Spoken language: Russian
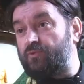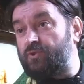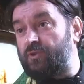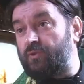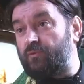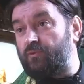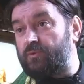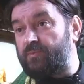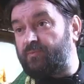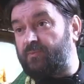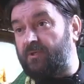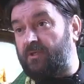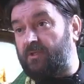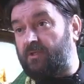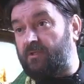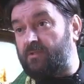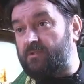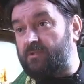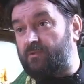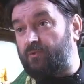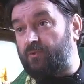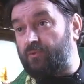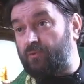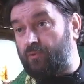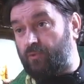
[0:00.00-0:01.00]
чужие успехи,
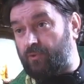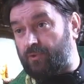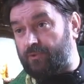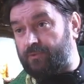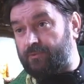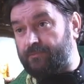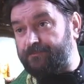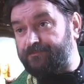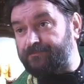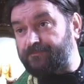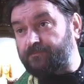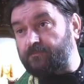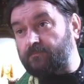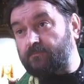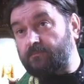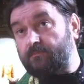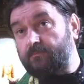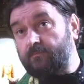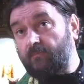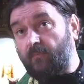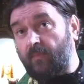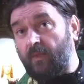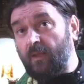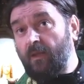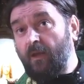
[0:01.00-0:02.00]
если он горд.
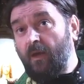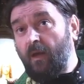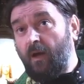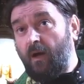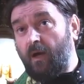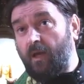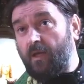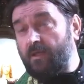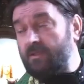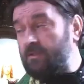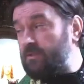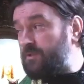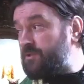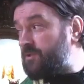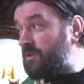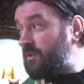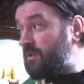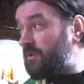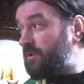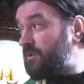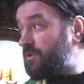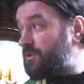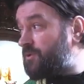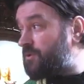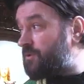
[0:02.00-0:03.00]
А если
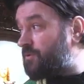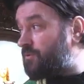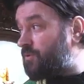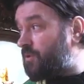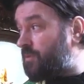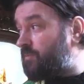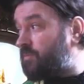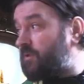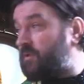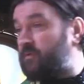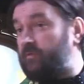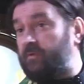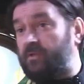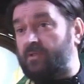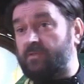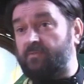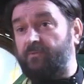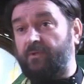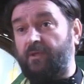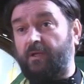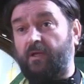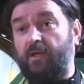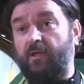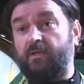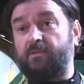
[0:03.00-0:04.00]
человек ищет доброго и
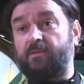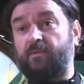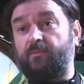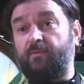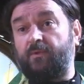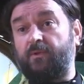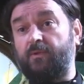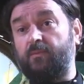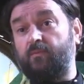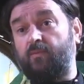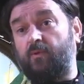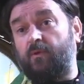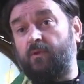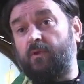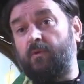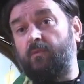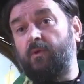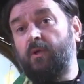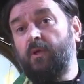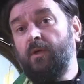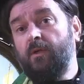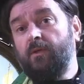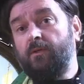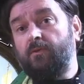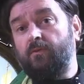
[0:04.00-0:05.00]
смиряется перед Богом,